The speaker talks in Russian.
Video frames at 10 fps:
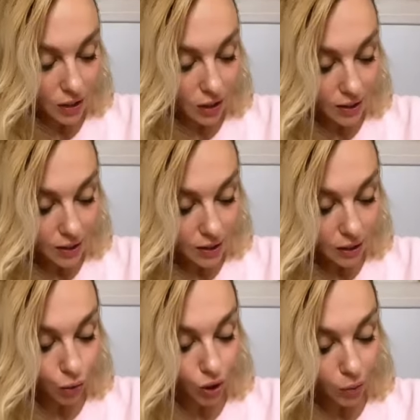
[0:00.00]
рассказ,
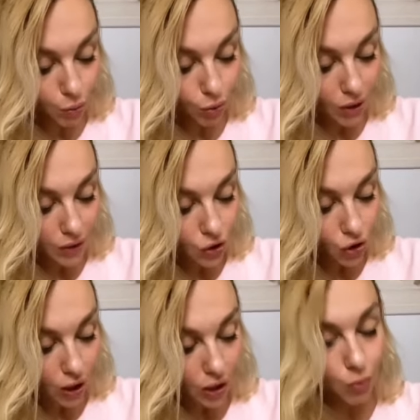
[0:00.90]
который я буду для вас
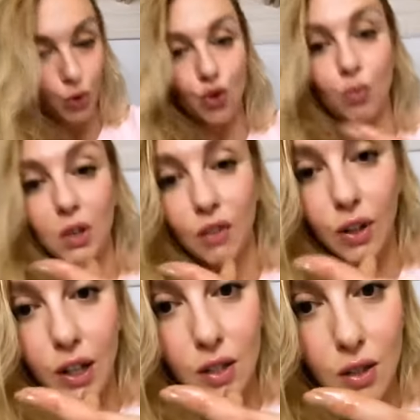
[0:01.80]
читать. Боже, у меня
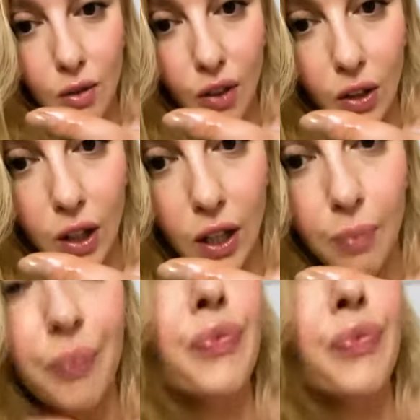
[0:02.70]
вылез волдырь. А